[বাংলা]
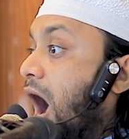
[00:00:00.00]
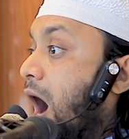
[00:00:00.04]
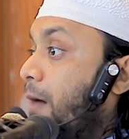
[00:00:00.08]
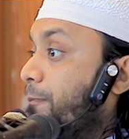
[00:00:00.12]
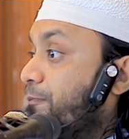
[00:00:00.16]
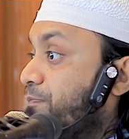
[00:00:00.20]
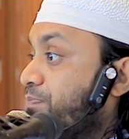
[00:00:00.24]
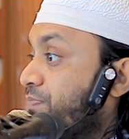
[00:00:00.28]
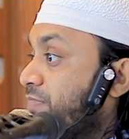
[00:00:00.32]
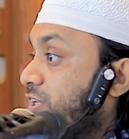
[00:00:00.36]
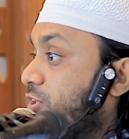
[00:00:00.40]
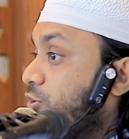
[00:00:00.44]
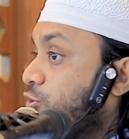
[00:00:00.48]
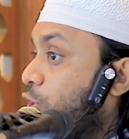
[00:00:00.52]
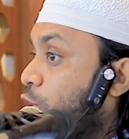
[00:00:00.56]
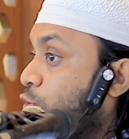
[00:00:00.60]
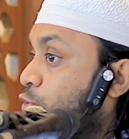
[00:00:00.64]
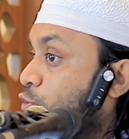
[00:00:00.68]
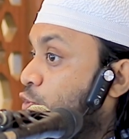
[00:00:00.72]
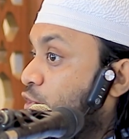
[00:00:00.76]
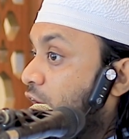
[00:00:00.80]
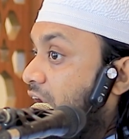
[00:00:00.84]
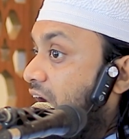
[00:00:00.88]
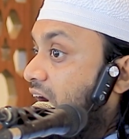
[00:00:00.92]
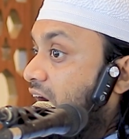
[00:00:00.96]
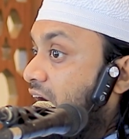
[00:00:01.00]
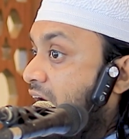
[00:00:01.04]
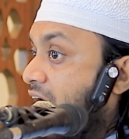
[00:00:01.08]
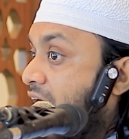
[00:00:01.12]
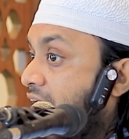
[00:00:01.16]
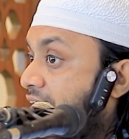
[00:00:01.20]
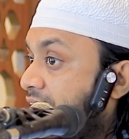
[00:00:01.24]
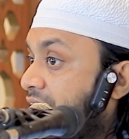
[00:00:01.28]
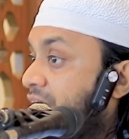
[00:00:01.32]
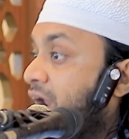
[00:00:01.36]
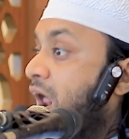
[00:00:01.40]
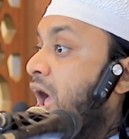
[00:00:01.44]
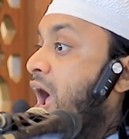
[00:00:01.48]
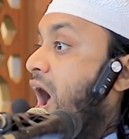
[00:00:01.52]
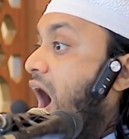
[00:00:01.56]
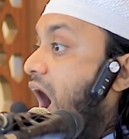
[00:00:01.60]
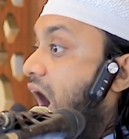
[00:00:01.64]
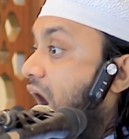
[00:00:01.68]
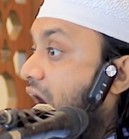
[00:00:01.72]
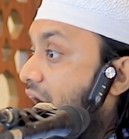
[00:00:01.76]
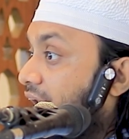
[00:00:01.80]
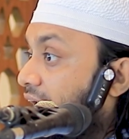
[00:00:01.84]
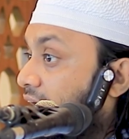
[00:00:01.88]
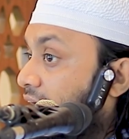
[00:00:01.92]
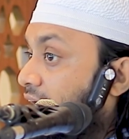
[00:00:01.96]
আপনি দৌড় লাগান
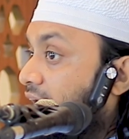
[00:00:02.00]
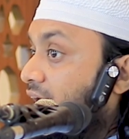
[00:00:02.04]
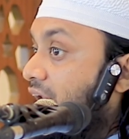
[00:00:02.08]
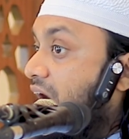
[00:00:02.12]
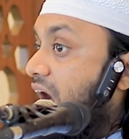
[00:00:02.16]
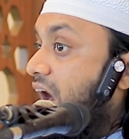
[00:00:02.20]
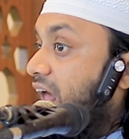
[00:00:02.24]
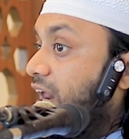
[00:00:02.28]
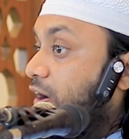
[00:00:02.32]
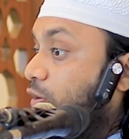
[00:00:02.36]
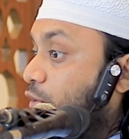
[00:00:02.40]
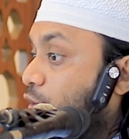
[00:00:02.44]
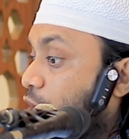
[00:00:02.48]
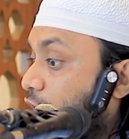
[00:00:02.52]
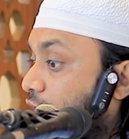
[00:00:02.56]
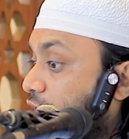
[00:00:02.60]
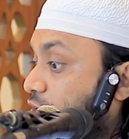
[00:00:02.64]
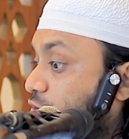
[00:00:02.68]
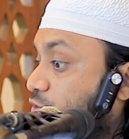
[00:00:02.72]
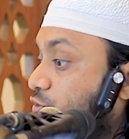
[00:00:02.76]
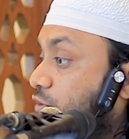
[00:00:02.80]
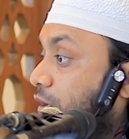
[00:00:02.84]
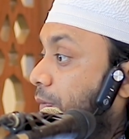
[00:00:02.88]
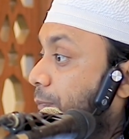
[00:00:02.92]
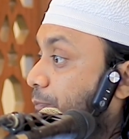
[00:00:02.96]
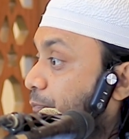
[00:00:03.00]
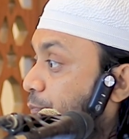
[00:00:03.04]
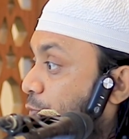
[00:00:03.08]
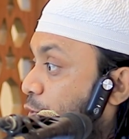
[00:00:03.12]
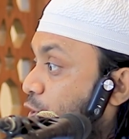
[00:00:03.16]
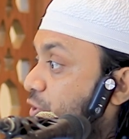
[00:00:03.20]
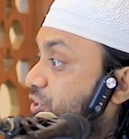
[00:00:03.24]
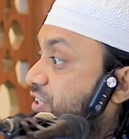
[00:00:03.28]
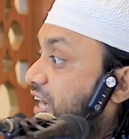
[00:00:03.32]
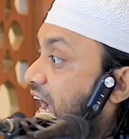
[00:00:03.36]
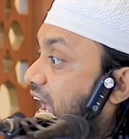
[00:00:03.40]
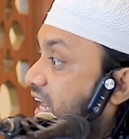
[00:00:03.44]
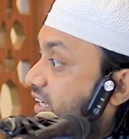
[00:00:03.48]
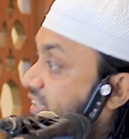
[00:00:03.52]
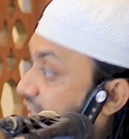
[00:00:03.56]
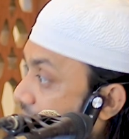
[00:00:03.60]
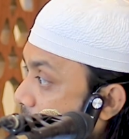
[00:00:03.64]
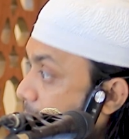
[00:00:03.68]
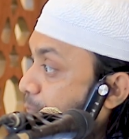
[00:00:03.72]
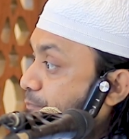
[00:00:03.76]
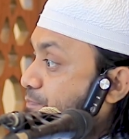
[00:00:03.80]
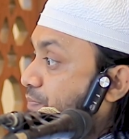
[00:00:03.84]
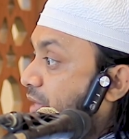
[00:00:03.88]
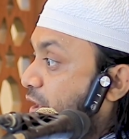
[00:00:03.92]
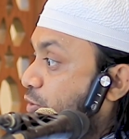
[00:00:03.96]
আল্লাহর কর্তব্য যা যা
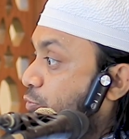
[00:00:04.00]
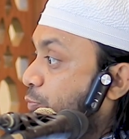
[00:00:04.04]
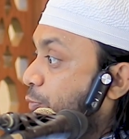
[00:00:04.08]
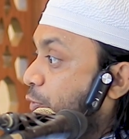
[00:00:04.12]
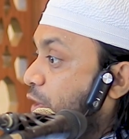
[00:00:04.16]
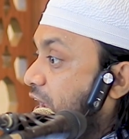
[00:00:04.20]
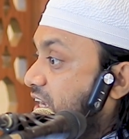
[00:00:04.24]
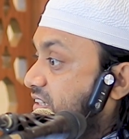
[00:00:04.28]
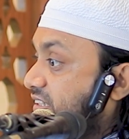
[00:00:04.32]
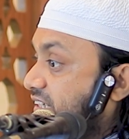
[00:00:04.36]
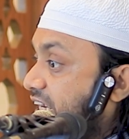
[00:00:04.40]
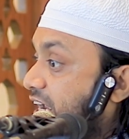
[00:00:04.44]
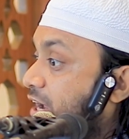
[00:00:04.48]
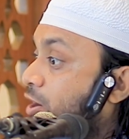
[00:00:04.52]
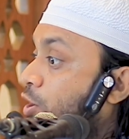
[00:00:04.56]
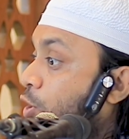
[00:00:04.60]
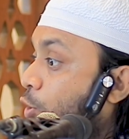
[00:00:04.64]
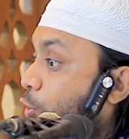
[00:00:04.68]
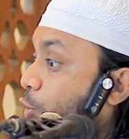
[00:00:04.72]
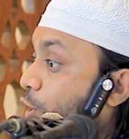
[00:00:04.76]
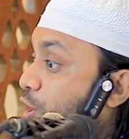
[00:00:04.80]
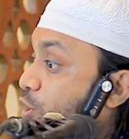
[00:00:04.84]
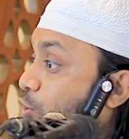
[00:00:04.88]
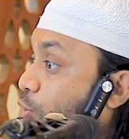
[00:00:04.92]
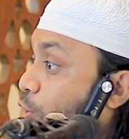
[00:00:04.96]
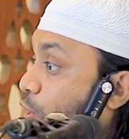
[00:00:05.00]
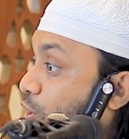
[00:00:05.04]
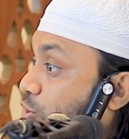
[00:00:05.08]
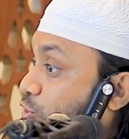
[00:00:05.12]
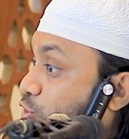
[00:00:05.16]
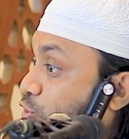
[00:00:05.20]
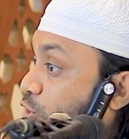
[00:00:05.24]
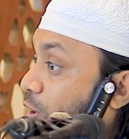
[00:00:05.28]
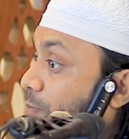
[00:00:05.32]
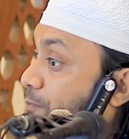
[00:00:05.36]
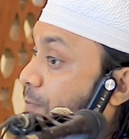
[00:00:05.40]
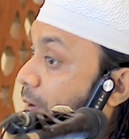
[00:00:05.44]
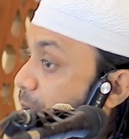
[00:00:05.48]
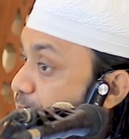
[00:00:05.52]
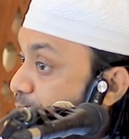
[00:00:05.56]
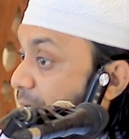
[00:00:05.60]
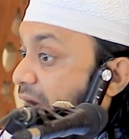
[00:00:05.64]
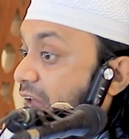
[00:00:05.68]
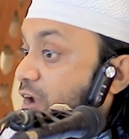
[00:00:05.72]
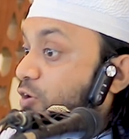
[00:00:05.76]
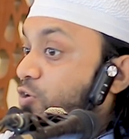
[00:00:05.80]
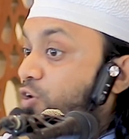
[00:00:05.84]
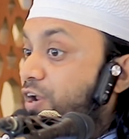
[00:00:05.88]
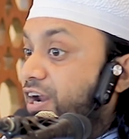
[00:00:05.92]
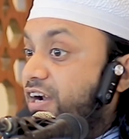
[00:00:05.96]
আপনার উপর আছে ওই কর্তব্য
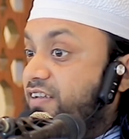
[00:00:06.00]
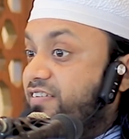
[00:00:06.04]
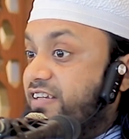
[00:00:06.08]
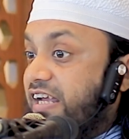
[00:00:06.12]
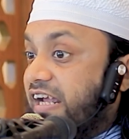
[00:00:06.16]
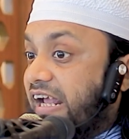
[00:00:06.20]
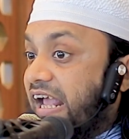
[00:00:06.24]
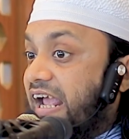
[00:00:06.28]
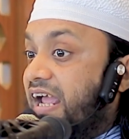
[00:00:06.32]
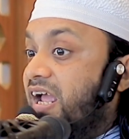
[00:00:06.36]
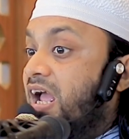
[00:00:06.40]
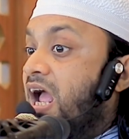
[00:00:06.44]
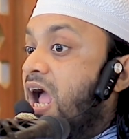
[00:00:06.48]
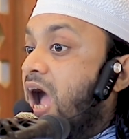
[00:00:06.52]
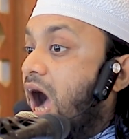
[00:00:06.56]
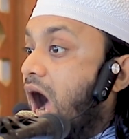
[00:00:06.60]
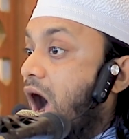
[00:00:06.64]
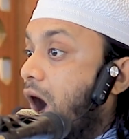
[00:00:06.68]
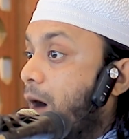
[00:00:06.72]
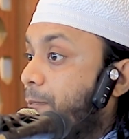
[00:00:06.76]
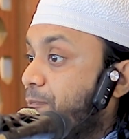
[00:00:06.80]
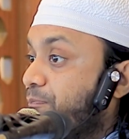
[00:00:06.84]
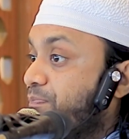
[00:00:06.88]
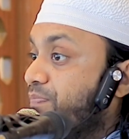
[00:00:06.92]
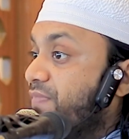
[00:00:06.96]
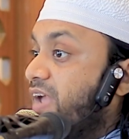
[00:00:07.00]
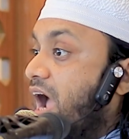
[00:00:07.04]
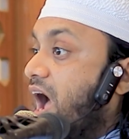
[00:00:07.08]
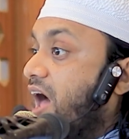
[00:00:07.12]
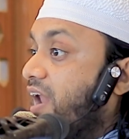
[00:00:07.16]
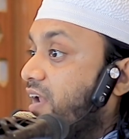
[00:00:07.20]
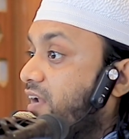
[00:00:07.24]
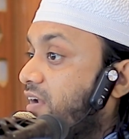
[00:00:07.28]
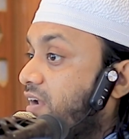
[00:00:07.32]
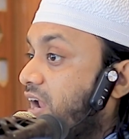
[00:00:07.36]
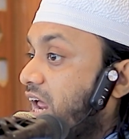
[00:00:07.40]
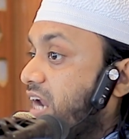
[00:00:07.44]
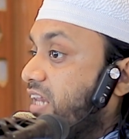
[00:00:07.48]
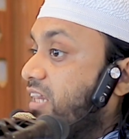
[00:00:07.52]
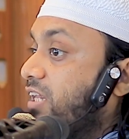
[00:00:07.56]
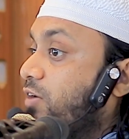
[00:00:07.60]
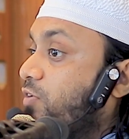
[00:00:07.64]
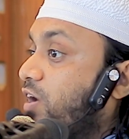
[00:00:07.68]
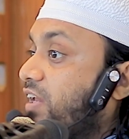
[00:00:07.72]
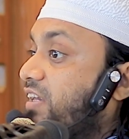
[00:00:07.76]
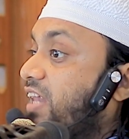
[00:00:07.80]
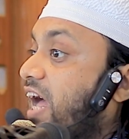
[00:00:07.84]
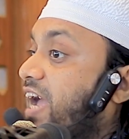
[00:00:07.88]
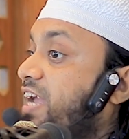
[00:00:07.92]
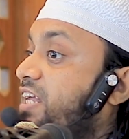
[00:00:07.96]
পালনের দিকে আপনি আল্লাহর
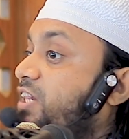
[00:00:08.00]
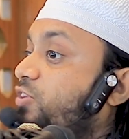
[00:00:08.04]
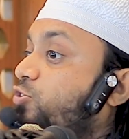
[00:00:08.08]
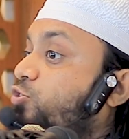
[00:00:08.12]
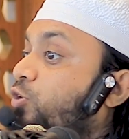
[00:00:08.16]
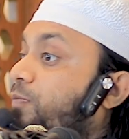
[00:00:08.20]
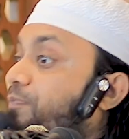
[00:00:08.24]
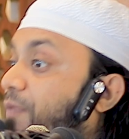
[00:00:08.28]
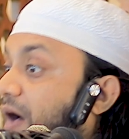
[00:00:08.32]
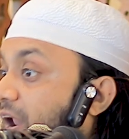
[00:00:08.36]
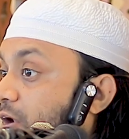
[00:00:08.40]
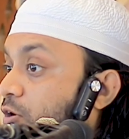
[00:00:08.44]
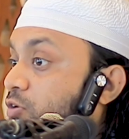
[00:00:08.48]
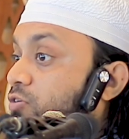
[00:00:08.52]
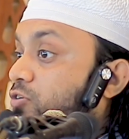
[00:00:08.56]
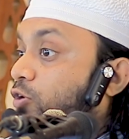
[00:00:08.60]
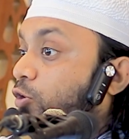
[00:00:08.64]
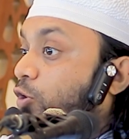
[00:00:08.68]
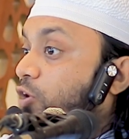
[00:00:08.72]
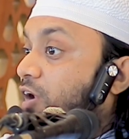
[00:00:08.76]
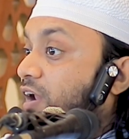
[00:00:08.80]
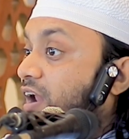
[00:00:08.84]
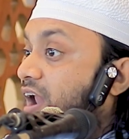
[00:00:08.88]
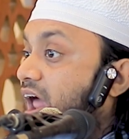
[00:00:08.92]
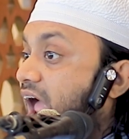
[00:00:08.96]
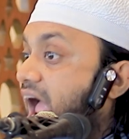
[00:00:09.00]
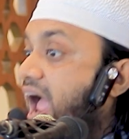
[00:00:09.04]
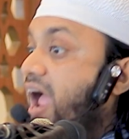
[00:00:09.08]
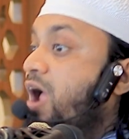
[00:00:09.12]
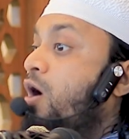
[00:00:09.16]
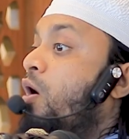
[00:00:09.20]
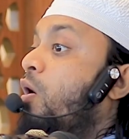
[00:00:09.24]
দেওয়া দায়িত্ব পালন করলে